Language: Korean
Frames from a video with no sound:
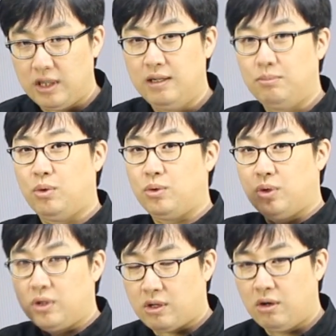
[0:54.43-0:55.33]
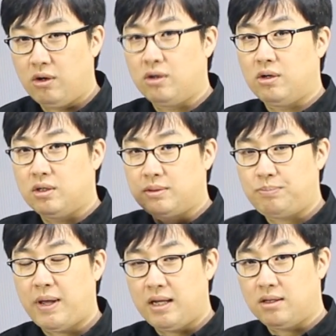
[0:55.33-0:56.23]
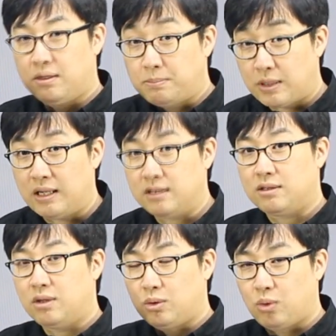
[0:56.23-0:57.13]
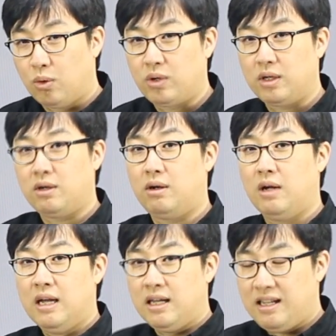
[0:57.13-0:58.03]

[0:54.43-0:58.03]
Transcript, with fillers: 일본어, 영어, 스페인어, 프랑스어, 독일어,